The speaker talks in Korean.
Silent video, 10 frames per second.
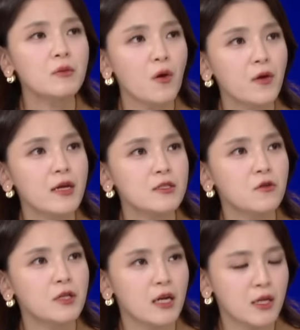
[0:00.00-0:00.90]

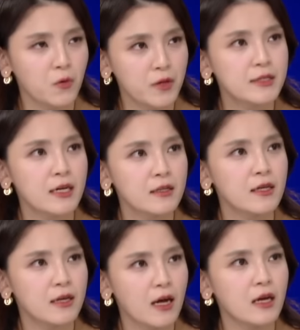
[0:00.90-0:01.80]
평행선을 달리고 있는
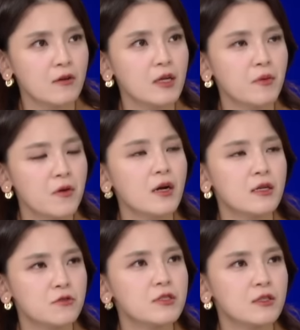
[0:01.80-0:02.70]
상태다. 이렇게 평가할
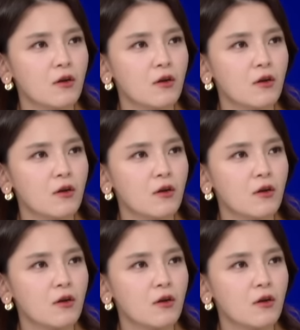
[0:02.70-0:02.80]
수 있을 것